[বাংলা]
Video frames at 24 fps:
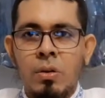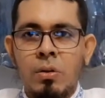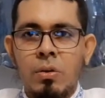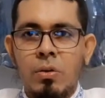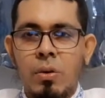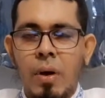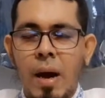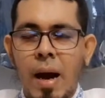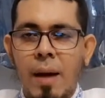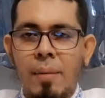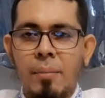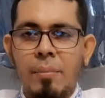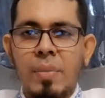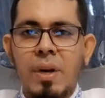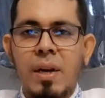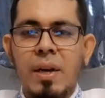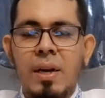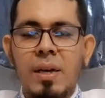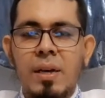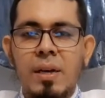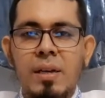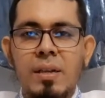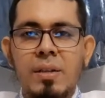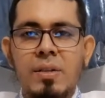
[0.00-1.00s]
তো আমরা
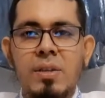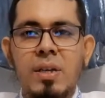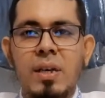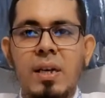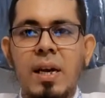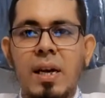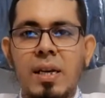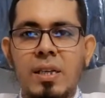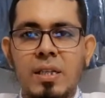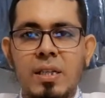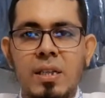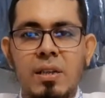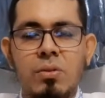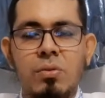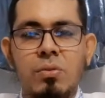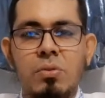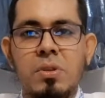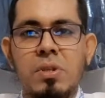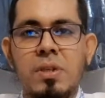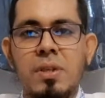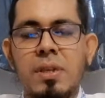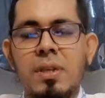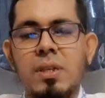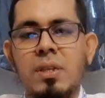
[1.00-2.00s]
যে কাজটা
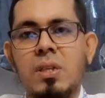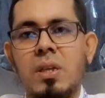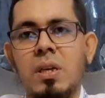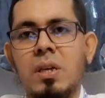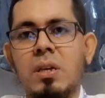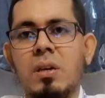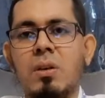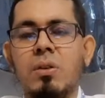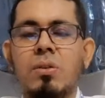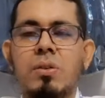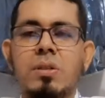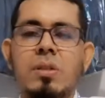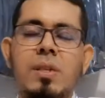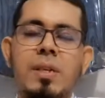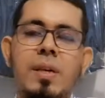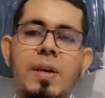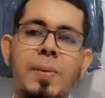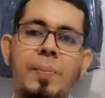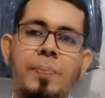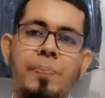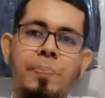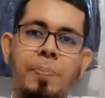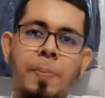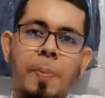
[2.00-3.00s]
করছি সেটা হচ্ছে
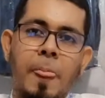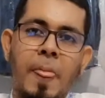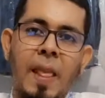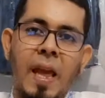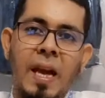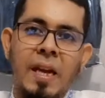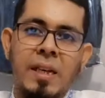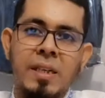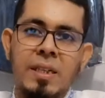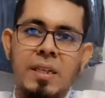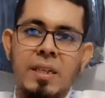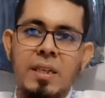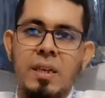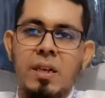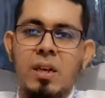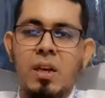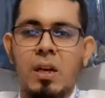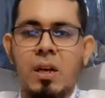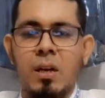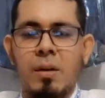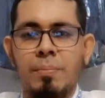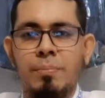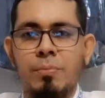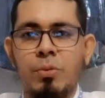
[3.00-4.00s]
একটি
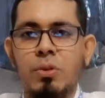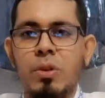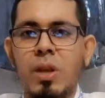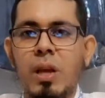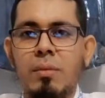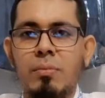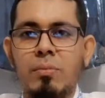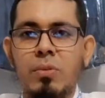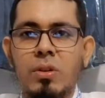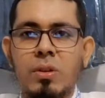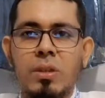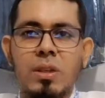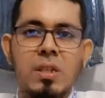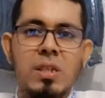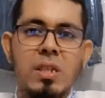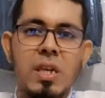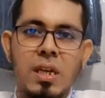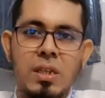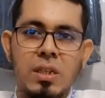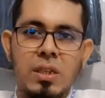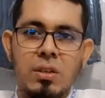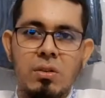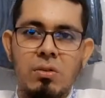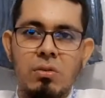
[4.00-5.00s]
প্রধানমন্ত্রী
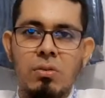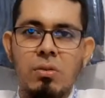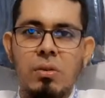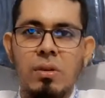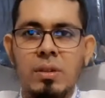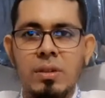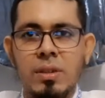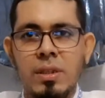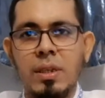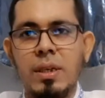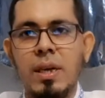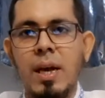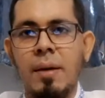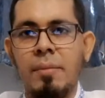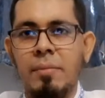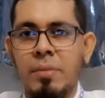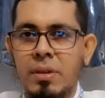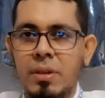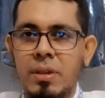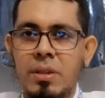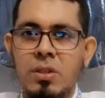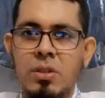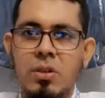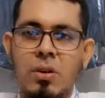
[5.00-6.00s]
শাসিত যে
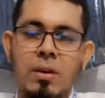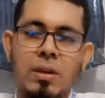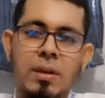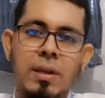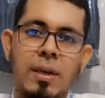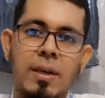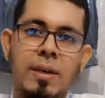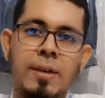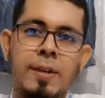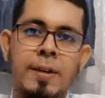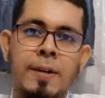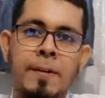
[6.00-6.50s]
আমাদের সরকার